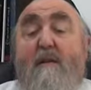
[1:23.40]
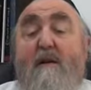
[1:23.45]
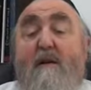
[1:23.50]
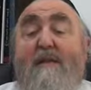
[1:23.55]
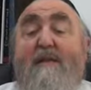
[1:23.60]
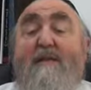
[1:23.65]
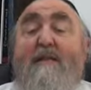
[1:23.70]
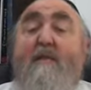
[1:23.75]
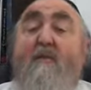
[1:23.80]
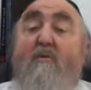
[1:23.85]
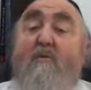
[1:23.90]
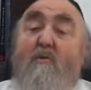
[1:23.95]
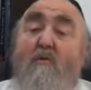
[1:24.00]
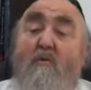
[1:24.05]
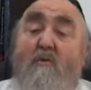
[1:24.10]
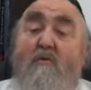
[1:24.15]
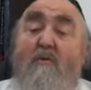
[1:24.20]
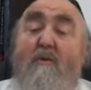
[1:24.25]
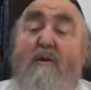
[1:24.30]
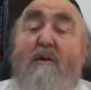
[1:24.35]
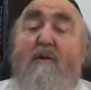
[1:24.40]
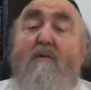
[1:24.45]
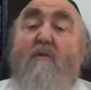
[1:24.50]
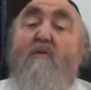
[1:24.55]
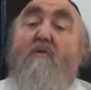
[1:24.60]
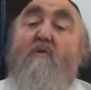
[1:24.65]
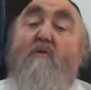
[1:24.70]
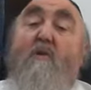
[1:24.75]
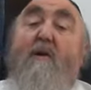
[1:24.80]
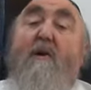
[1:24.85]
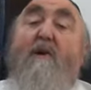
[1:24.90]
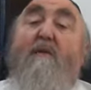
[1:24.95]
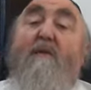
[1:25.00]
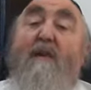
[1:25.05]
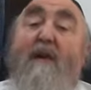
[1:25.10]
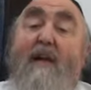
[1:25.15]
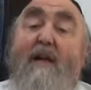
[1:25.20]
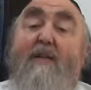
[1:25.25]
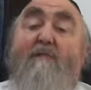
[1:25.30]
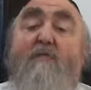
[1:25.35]
Et si on le suit, on saura
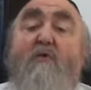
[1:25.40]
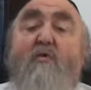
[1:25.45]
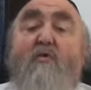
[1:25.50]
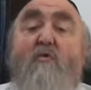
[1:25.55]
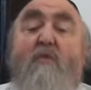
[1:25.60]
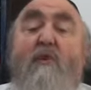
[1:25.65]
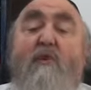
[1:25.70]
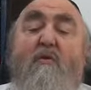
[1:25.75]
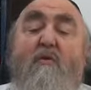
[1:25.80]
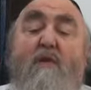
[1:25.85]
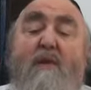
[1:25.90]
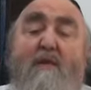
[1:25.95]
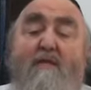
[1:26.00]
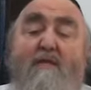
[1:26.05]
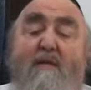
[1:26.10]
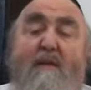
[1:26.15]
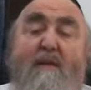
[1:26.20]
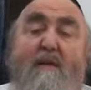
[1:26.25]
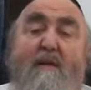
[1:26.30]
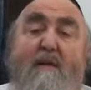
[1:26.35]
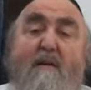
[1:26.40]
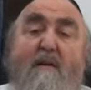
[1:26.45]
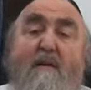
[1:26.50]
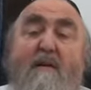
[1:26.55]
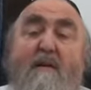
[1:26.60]
réellement jouir de la vie.